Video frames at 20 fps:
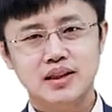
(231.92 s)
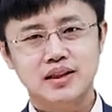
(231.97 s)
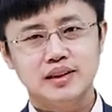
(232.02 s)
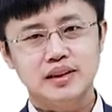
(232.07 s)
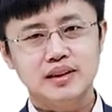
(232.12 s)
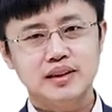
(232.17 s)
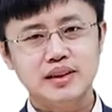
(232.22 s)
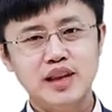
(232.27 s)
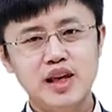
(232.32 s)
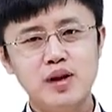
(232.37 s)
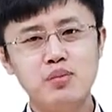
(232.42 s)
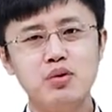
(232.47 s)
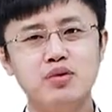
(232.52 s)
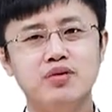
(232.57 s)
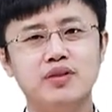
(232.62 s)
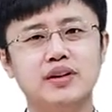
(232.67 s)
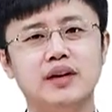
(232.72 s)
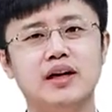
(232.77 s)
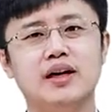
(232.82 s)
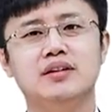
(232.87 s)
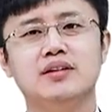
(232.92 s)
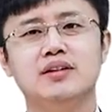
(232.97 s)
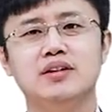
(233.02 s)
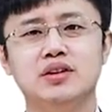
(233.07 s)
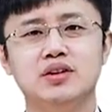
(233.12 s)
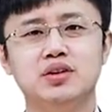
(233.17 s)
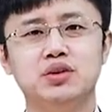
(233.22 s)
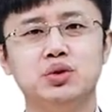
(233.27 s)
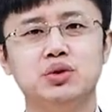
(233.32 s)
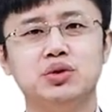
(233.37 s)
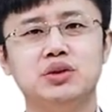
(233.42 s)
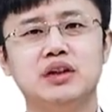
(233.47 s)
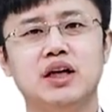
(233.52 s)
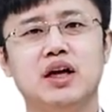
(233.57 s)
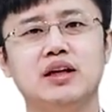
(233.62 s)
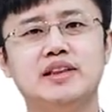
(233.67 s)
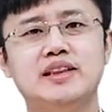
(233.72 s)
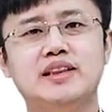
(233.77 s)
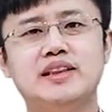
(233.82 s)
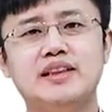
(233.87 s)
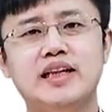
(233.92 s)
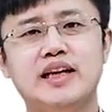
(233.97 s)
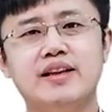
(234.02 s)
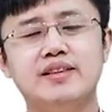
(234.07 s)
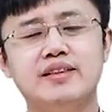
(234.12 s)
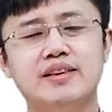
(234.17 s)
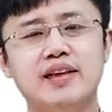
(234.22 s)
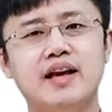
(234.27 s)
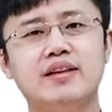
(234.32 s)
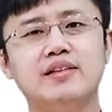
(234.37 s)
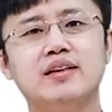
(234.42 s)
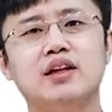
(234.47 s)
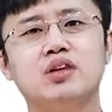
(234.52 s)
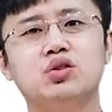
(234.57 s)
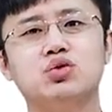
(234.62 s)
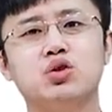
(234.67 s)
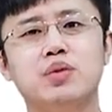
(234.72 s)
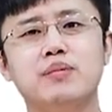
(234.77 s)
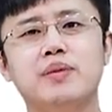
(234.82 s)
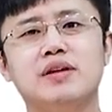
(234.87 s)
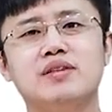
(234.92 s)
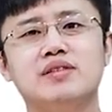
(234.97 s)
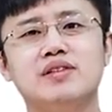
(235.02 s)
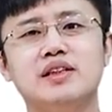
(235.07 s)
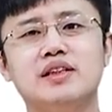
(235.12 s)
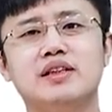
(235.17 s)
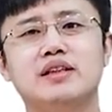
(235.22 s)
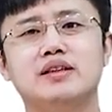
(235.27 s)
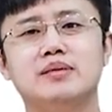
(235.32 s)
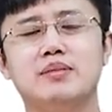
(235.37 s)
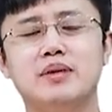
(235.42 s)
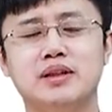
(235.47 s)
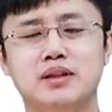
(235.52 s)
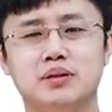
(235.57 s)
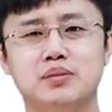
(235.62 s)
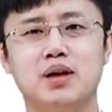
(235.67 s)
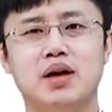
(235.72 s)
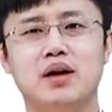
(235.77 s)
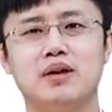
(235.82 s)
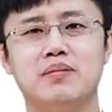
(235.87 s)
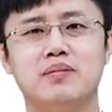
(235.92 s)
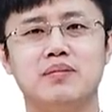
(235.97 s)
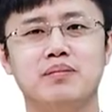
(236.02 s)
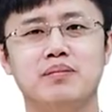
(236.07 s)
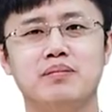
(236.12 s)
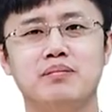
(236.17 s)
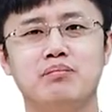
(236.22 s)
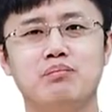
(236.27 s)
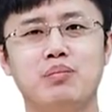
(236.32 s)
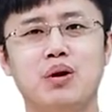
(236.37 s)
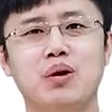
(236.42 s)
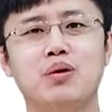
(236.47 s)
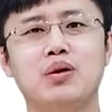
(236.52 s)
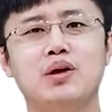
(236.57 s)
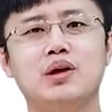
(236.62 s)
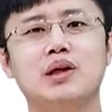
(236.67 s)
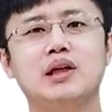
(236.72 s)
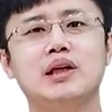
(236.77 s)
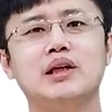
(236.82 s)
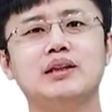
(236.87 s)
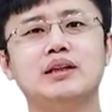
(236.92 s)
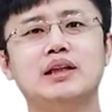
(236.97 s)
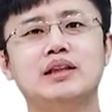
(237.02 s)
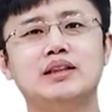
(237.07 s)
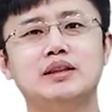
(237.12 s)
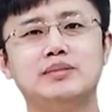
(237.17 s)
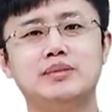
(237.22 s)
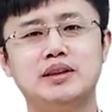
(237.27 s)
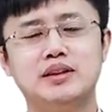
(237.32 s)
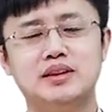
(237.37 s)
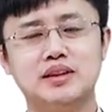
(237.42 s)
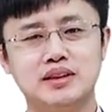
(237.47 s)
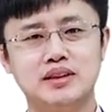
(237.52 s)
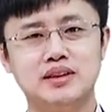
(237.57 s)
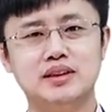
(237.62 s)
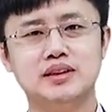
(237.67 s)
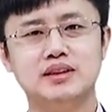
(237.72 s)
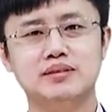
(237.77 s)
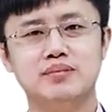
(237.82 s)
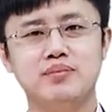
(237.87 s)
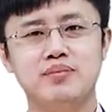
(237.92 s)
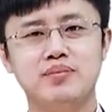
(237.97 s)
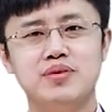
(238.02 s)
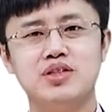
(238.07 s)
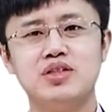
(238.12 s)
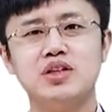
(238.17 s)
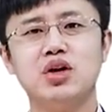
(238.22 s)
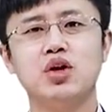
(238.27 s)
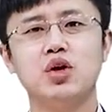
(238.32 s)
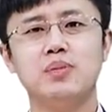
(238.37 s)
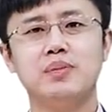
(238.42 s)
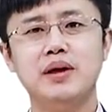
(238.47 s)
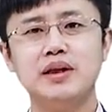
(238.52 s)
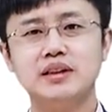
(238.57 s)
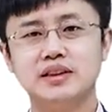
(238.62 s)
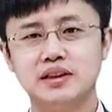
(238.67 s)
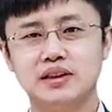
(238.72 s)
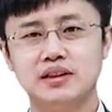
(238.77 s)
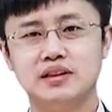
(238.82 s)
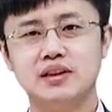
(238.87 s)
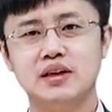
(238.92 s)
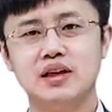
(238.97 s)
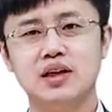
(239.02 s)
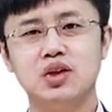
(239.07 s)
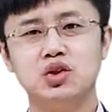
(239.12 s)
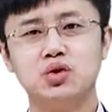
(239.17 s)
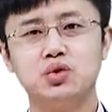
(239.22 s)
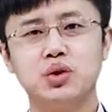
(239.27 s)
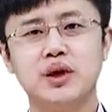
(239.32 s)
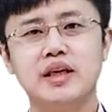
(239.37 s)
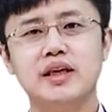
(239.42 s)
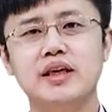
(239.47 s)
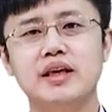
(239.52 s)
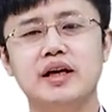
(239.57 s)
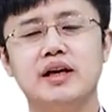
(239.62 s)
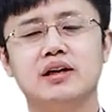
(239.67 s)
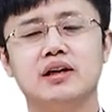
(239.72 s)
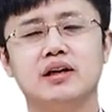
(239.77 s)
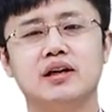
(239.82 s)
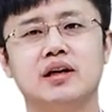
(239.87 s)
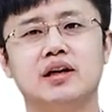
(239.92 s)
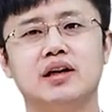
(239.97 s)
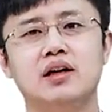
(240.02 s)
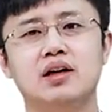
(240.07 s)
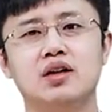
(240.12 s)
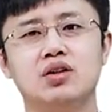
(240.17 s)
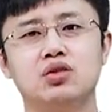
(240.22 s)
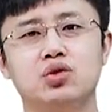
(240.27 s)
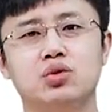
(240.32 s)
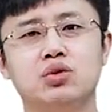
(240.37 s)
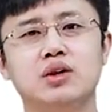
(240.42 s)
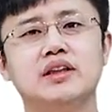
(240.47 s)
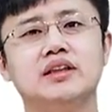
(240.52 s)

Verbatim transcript: 这第一部分呢，就是要简单的说明自己的基本情况，包括个人的基本信息、教育背景、专业和从